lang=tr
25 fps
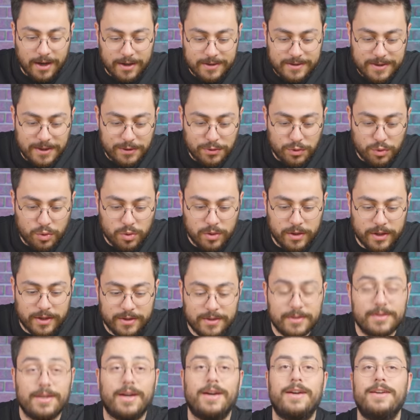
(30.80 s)
Tatil
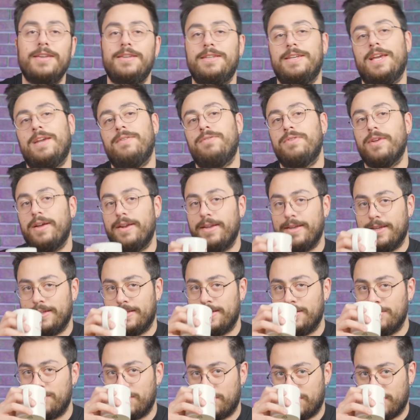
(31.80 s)
ruhlarını daha keyifli hale
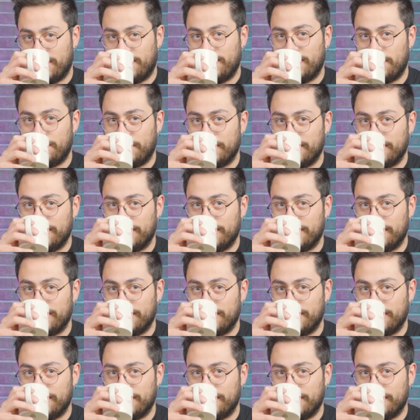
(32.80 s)
getirecek şekilde